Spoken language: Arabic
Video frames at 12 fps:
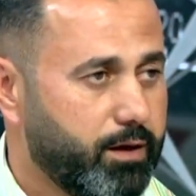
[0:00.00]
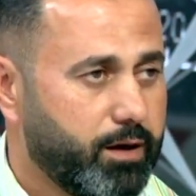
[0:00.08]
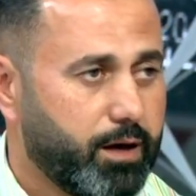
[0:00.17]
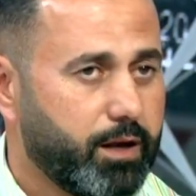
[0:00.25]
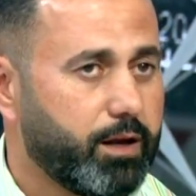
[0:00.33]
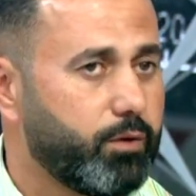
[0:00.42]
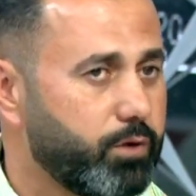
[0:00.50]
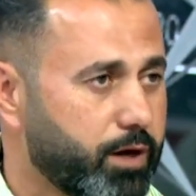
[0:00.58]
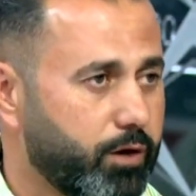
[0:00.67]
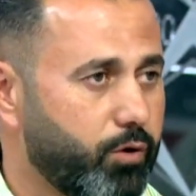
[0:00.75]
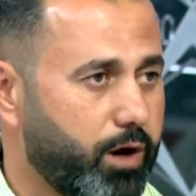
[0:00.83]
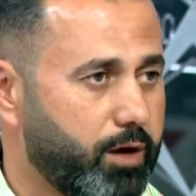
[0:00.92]
هلا لو
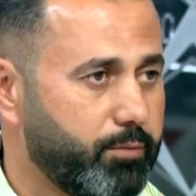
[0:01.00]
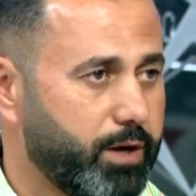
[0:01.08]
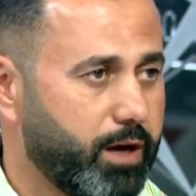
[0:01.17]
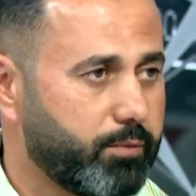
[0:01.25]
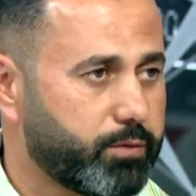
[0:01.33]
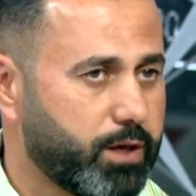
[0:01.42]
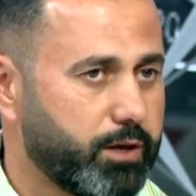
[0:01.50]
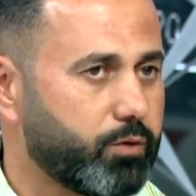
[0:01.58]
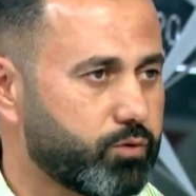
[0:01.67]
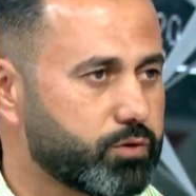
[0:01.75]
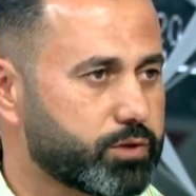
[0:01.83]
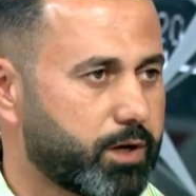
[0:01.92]
نقلوها على ملعب ثاني
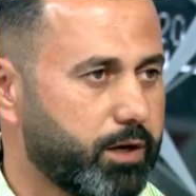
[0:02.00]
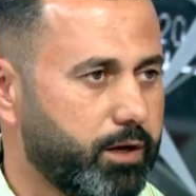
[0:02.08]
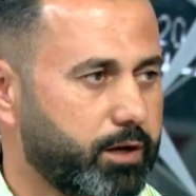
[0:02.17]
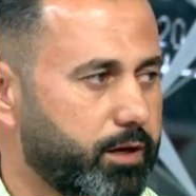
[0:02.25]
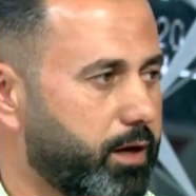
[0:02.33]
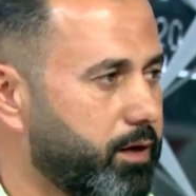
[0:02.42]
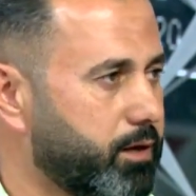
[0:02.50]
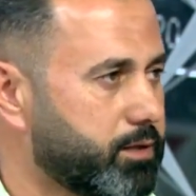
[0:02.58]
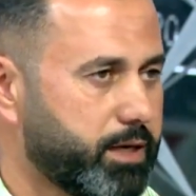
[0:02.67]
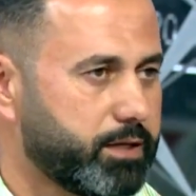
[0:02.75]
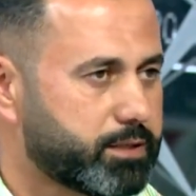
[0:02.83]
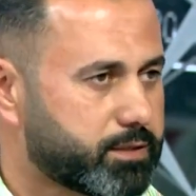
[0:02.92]
نكون صريحين يعني
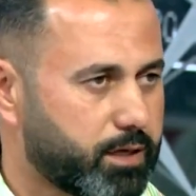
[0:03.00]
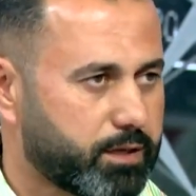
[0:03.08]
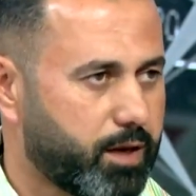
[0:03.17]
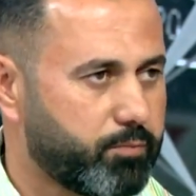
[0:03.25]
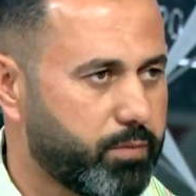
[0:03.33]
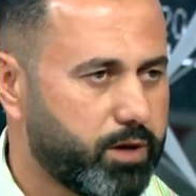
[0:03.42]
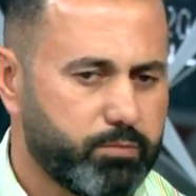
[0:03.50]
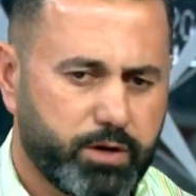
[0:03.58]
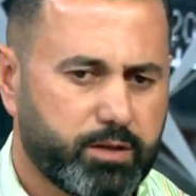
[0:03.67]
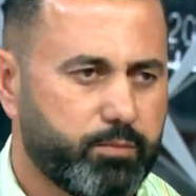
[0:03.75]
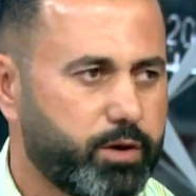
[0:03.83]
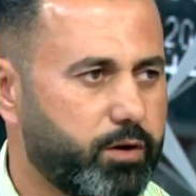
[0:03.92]
زي استاد عمان
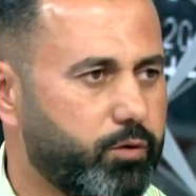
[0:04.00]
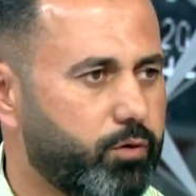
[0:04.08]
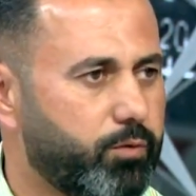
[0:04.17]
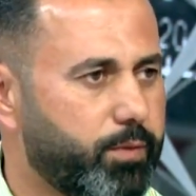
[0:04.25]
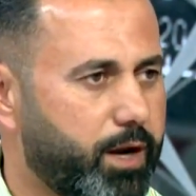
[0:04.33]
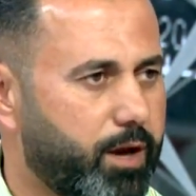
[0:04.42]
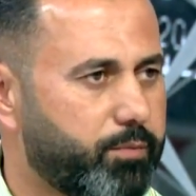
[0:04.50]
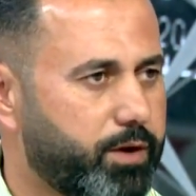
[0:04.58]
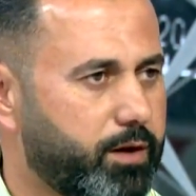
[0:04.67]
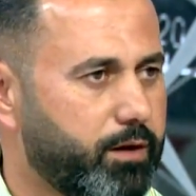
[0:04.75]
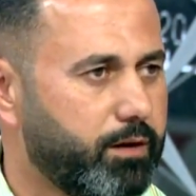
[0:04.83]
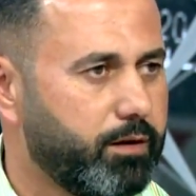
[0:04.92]
بيعتبر انه الملعبين